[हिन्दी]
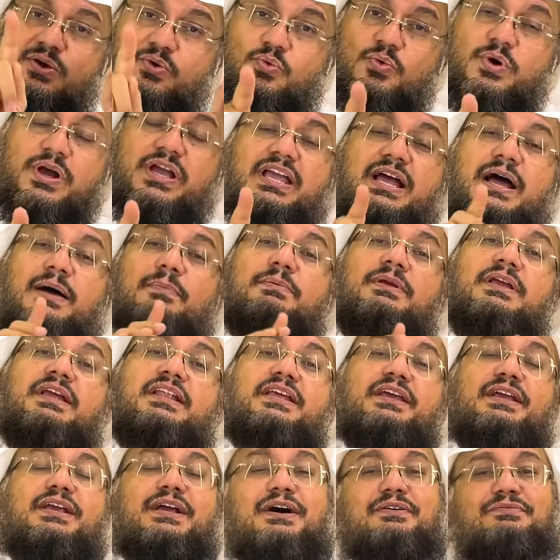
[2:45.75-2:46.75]
वही आपके
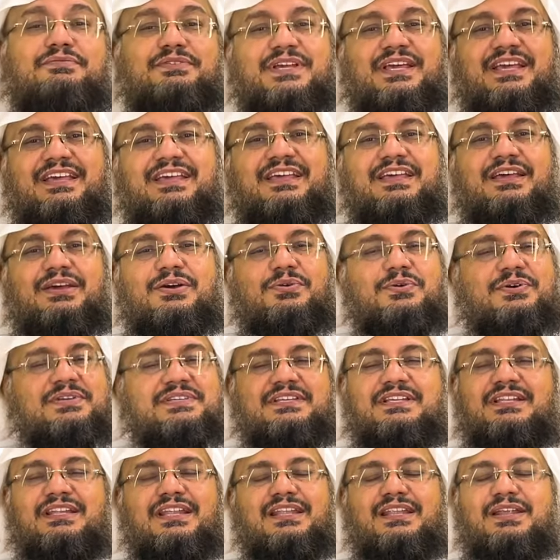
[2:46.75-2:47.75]
लिए काफ़ी है
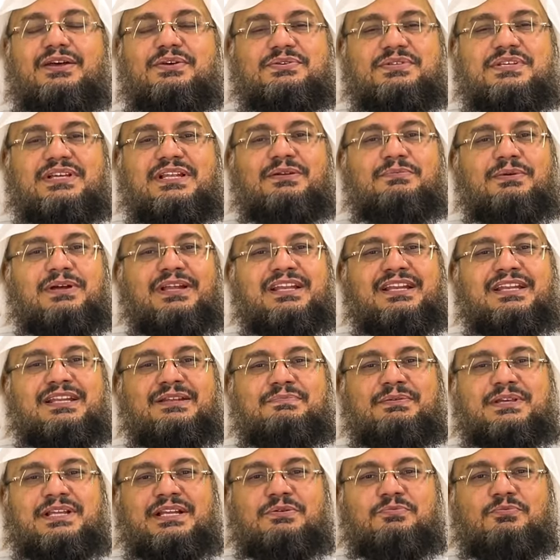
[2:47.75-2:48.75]
वसल वसलम